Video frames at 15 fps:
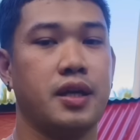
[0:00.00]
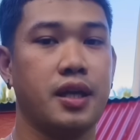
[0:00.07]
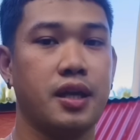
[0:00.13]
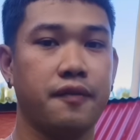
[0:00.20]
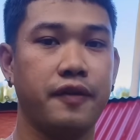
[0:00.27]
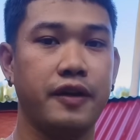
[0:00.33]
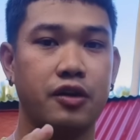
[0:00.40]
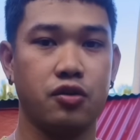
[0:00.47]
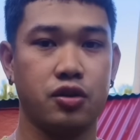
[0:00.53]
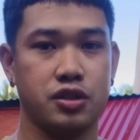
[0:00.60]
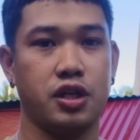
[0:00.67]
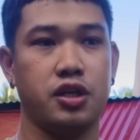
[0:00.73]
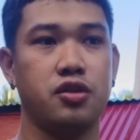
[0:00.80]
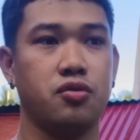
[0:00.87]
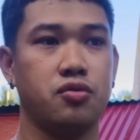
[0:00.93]
I-reveal ko na
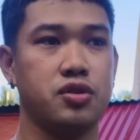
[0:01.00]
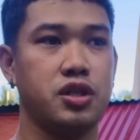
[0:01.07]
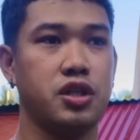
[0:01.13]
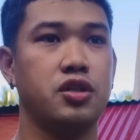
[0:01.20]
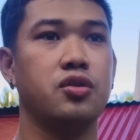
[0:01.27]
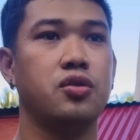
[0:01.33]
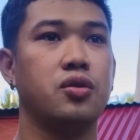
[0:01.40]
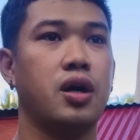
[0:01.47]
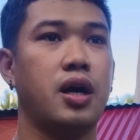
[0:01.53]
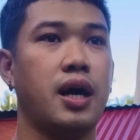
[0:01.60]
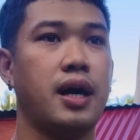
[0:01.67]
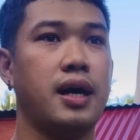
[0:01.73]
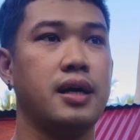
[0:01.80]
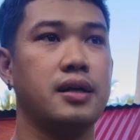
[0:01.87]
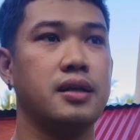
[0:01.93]
sa inyo kung sino
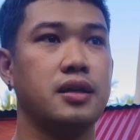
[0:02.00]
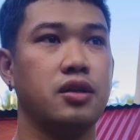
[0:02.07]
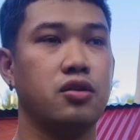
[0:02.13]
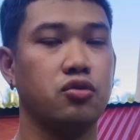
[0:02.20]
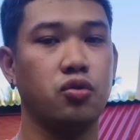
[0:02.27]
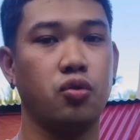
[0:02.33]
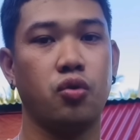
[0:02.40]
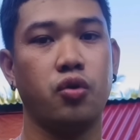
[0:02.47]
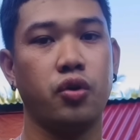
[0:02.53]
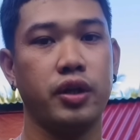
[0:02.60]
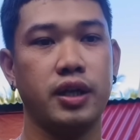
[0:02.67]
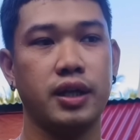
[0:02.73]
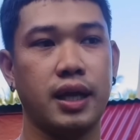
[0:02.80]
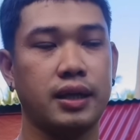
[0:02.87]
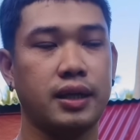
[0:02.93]
ang tinutukoy
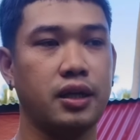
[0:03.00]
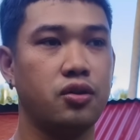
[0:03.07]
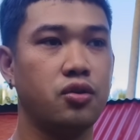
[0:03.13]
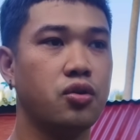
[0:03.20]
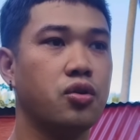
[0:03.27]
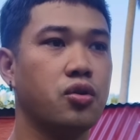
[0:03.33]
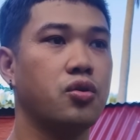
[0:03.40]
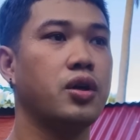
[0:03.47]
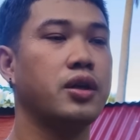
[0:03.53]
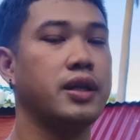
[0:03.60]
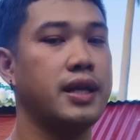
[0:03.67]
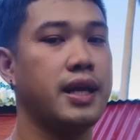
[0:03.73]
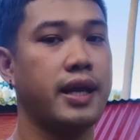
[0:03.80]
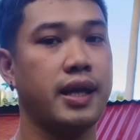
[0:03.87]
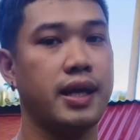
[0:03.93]
ni Tatay Doro at
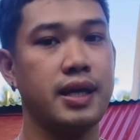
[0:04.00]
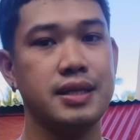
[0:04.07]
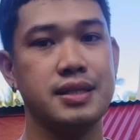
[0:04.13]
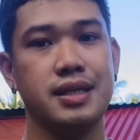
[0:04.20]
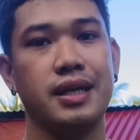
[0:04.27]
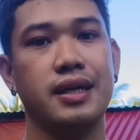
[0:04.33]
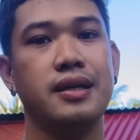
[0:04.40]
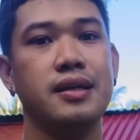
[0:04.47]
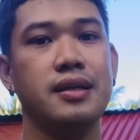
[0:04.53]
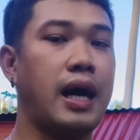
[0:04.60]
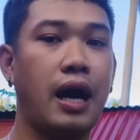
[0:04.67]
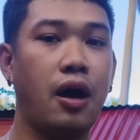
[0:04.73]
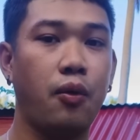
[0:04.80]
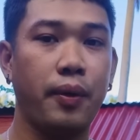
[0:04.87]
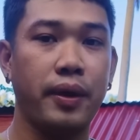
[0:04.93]
ni Nanay Isin na
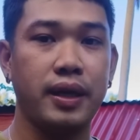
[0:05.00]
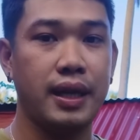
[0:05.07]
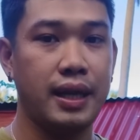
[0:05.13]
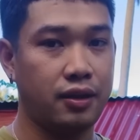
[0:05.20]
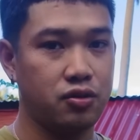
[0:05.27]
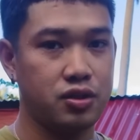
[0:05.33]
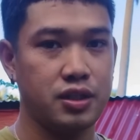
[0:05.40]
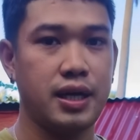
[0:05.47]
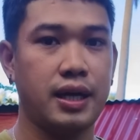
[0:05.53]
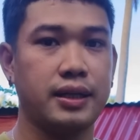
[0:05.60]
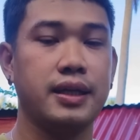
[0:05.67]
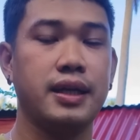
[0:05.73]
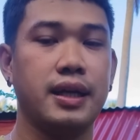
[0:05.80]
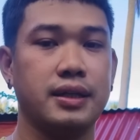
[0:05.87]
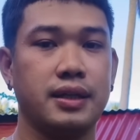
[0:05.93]
kaaway nila dun sa
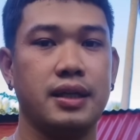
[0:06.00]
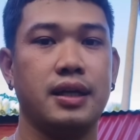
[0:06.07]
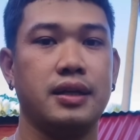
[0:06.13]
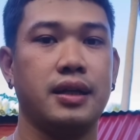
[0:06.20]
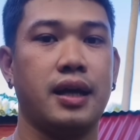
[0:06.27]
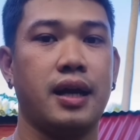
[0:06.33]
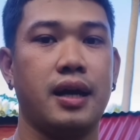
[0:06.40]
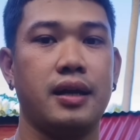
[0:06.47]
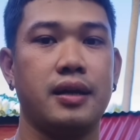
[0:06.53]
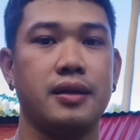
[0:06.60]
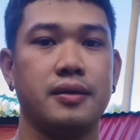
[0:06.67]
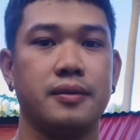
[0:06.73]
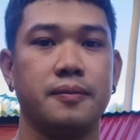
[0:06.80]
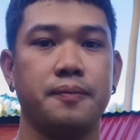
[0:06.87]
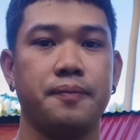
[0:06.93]
dati nilang tinitirhan.
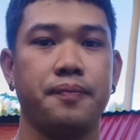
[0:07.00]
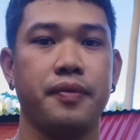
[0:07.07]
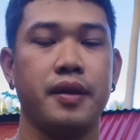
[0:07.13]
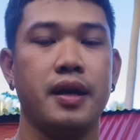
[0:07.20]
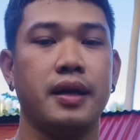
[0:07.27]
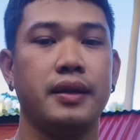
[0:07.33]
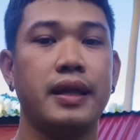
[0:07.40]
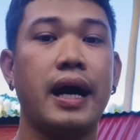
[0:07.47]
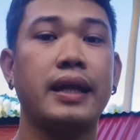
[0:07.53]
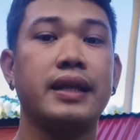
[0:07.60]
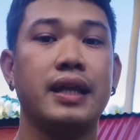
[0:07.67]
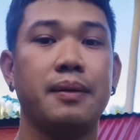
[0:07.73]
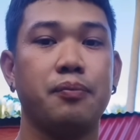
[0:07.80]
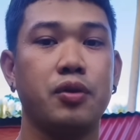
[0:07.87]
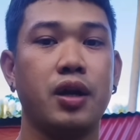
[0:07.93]

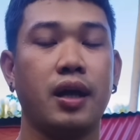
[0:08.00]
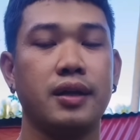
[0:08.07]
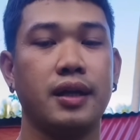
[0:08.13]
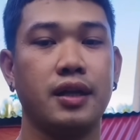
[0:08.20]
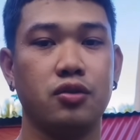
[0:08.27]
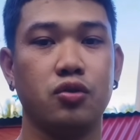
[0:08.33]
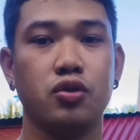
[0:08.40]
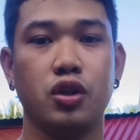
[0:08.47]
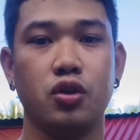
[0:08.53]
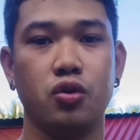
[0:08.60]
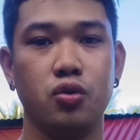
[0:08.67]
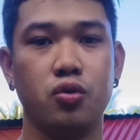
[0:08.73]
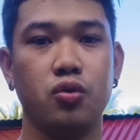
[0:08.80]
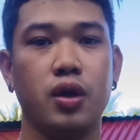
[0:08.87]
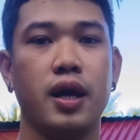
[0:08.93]
Dati na po natin itong
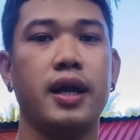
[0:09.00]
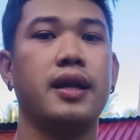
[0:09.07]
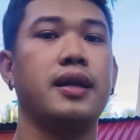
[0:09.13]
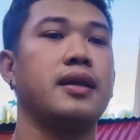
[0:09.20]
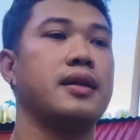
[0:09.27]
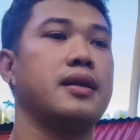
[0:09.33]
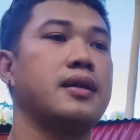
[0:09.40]
tinulungan.